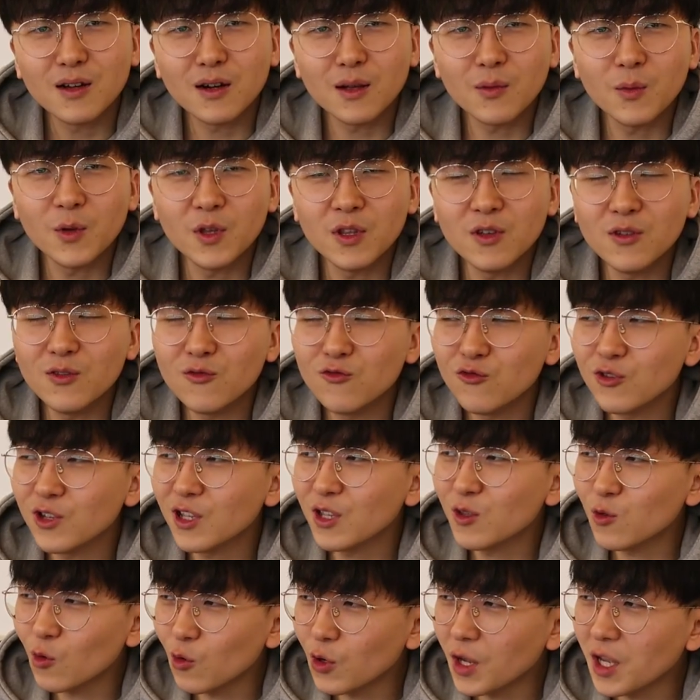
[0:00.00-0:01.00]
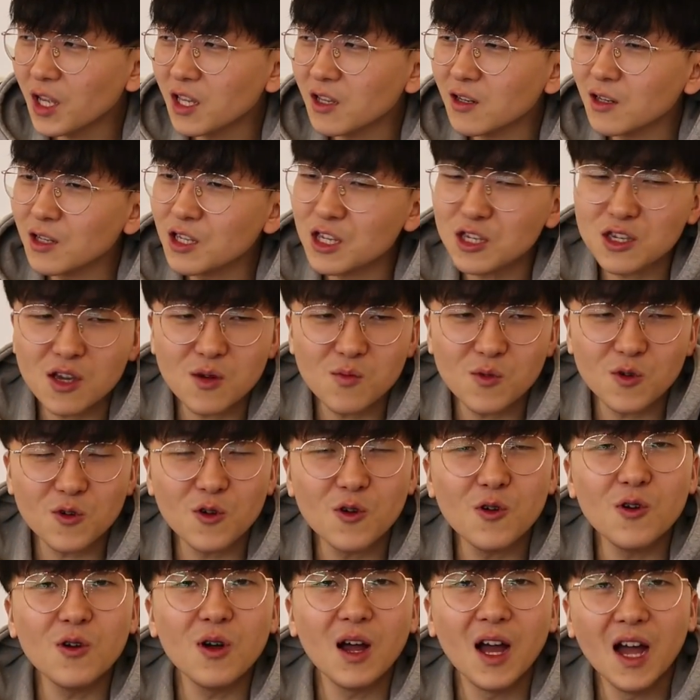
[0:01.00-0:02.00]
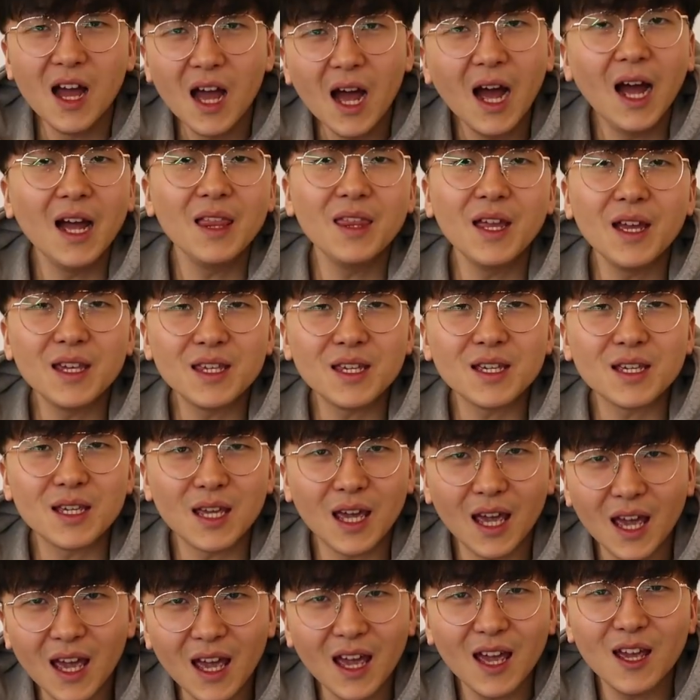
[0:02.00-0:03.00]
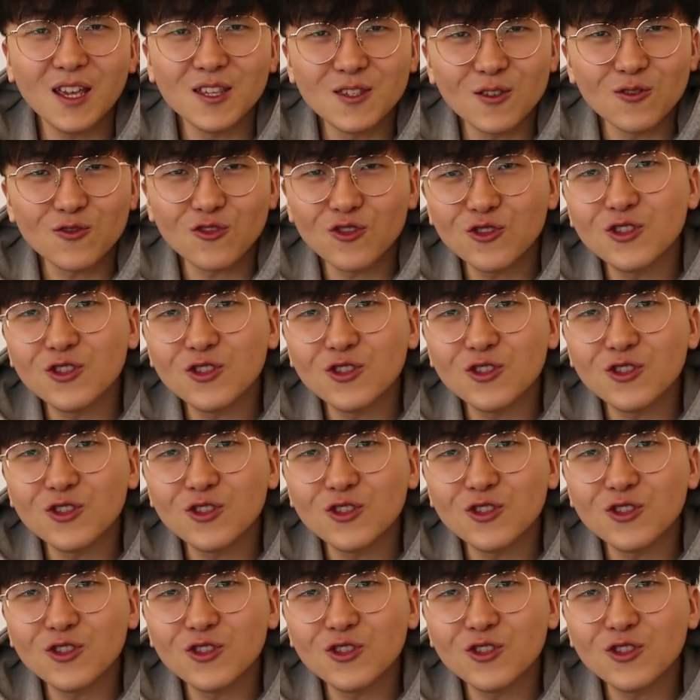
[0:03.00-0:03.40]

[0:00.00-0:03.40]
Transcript: 그러면은 우리 똥갱이를 시점으로 하나씩 계속